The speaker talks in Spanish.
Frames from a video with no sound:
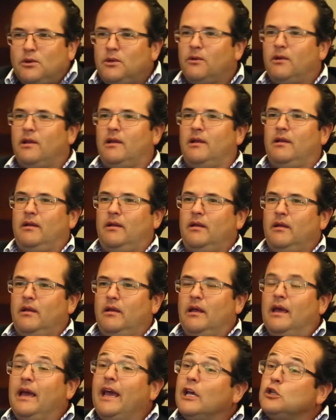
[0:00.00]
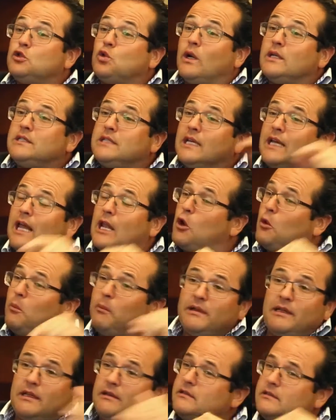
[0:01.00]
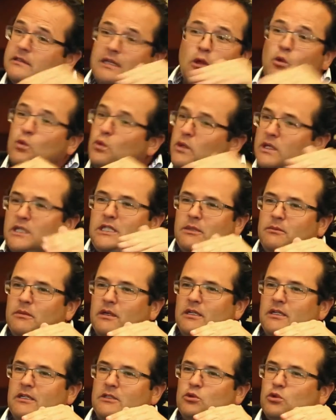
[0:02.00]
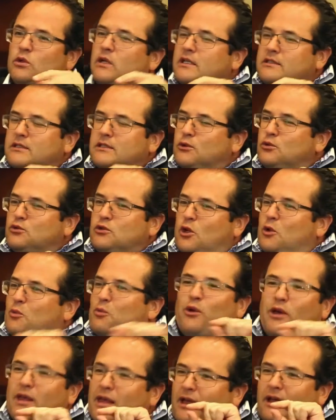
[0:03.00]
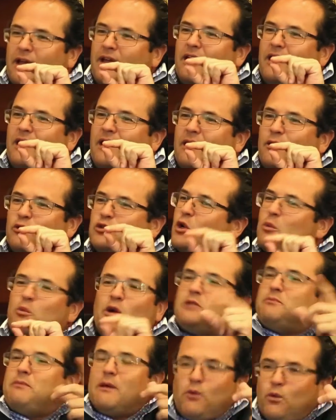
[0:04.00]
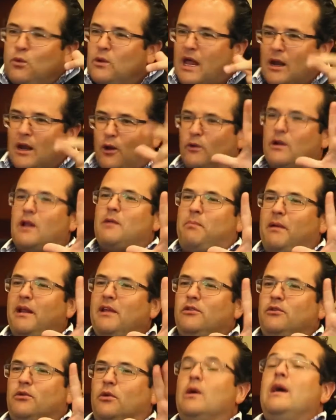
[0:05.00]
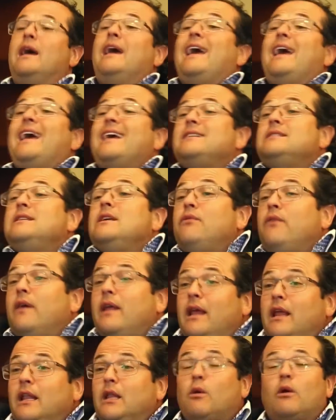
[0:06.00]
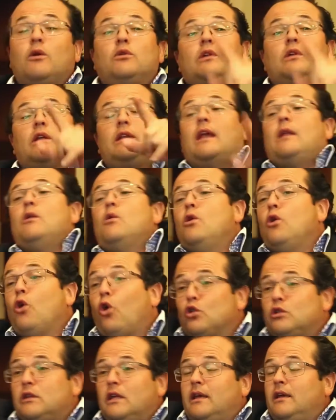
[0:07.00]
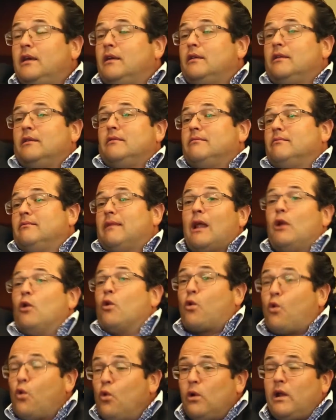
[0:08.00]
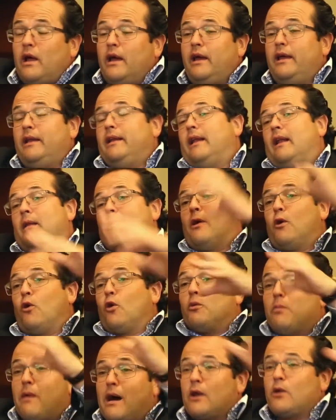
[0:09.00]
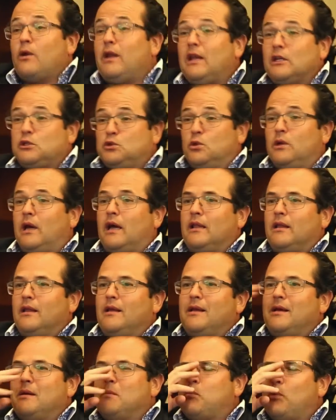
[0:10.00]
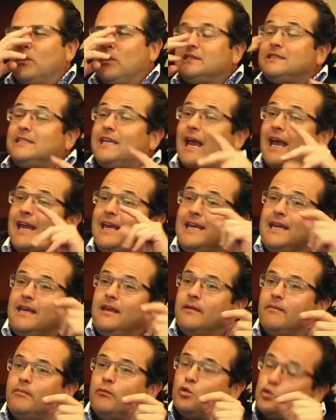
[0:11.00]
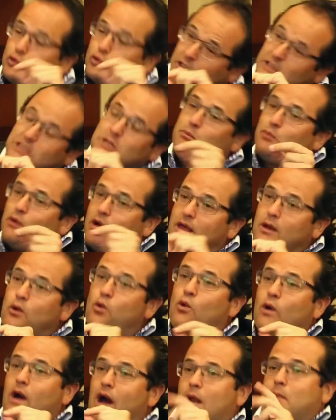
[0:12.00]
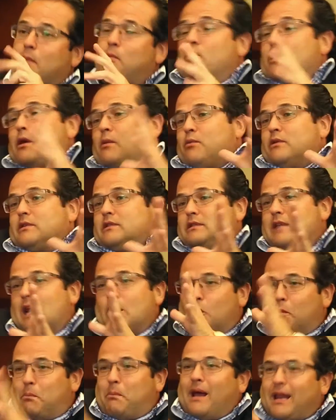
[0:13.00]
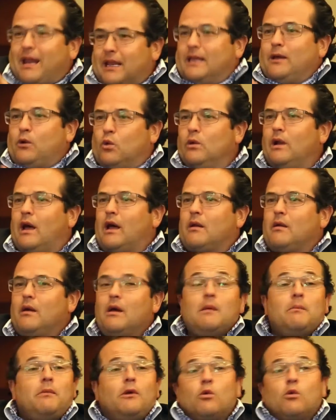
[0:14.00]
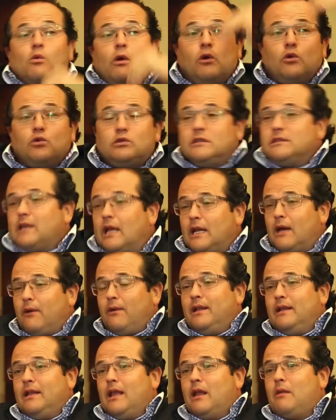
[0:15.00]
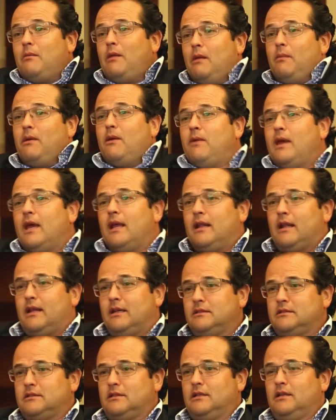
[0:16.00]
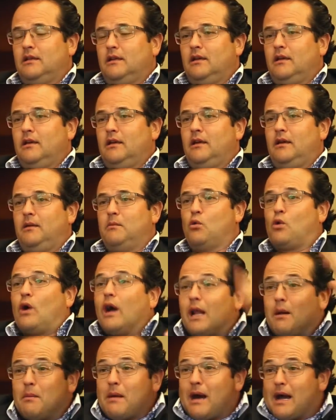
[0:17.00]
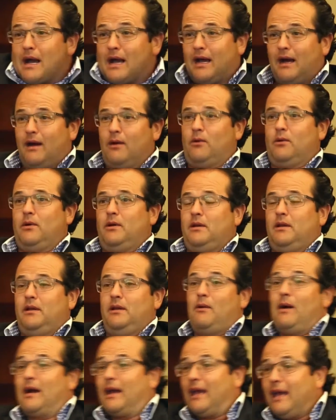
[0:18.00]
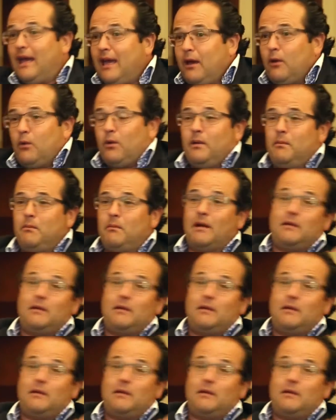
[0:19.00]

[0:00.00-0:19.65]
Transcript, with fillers: nivel. Eso hace que la competencia sea durísima. Eso hace que usted no pueda, usted no pueda especular con el precio. Es diferente cuando usted tiene un lote la locura en el mejor barrio de la ciudad, pues que ahí usted sí puede jugar porque pues es algo particular, pero cuando usted sale a vender mil viviendas en Bucaramanga o en Ibagué o en